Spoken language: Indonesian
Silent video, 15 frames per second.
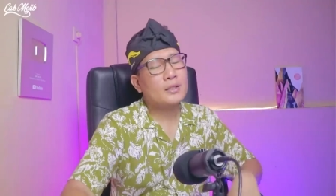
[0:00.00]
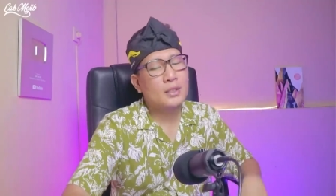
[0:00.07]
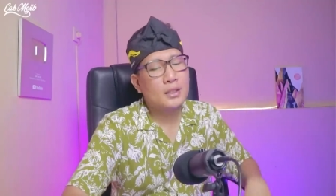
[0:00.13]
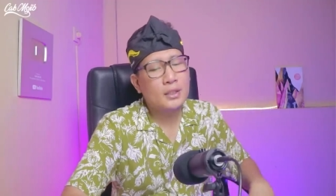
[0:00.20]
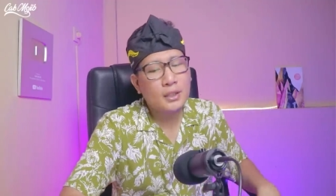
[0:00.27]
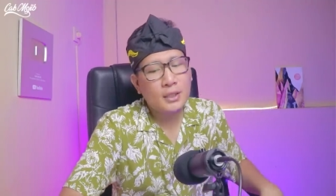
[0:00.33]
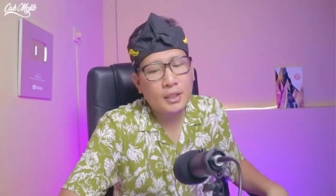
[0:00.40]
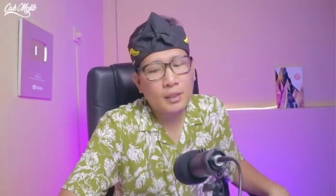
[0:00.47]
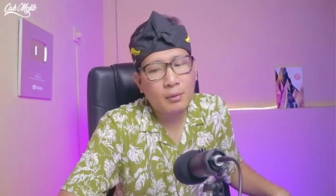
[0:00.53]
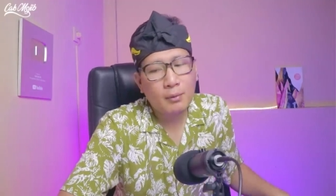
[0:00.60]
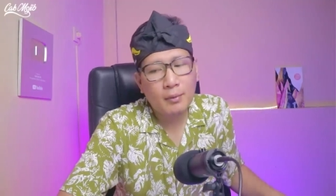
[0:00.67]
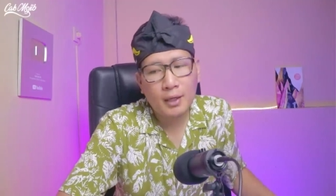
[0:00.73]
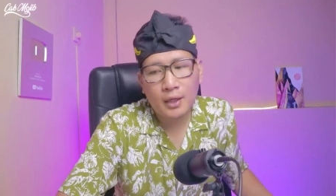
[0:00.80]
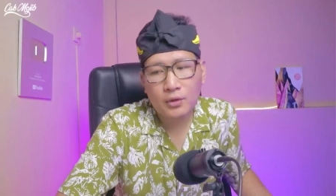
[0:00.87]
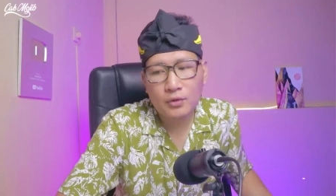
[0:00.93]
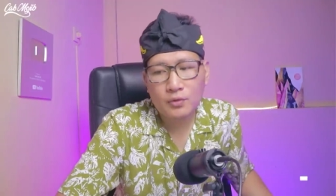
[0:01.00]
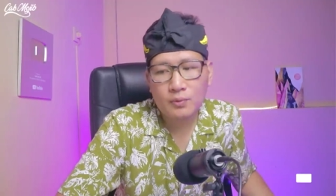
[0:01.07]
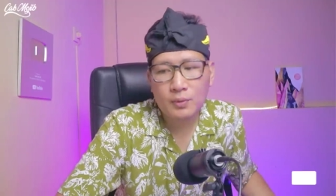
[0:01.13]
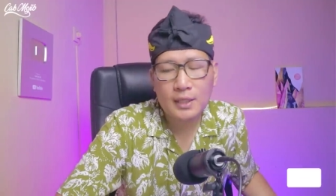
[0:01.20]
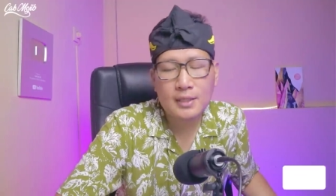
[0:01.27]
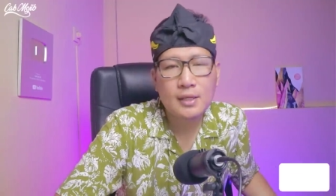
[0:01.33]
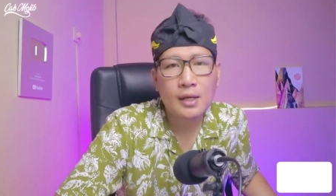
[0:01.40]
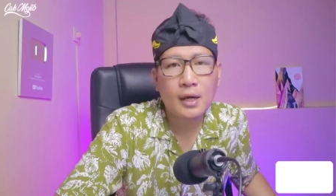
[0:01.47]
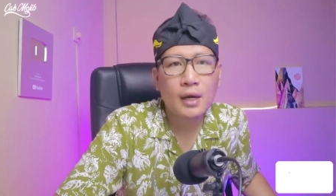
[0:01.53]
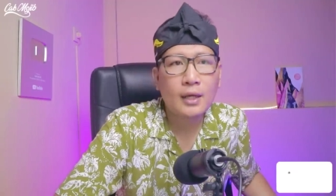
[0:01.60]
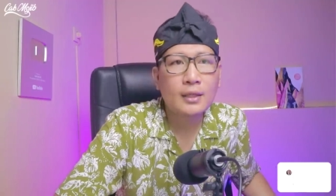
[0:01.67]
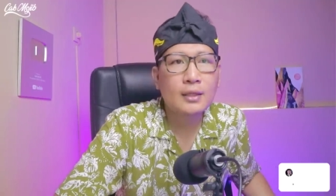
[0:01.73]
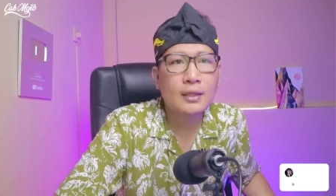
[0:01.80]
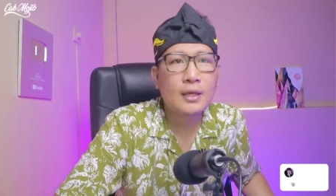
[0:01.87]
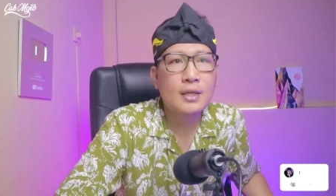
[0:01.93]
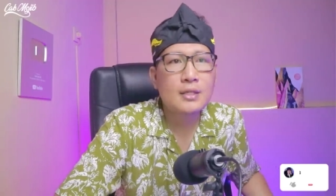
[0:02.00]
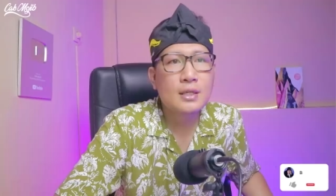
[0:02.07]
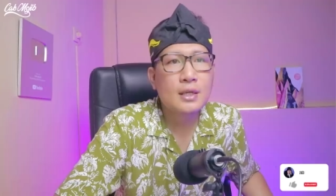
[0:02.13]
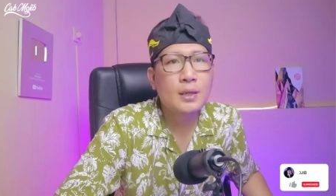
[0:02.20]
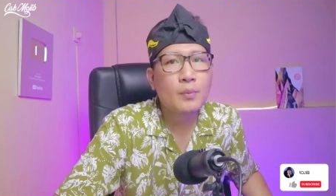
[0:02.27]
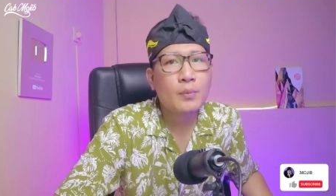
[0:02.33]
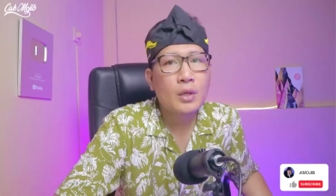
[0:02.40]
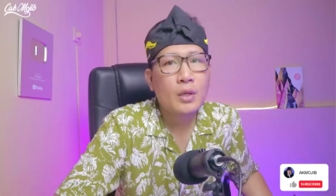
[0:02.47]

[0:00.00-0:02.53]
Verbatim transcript: Jadi kita memang harus belajar lagi guys ya.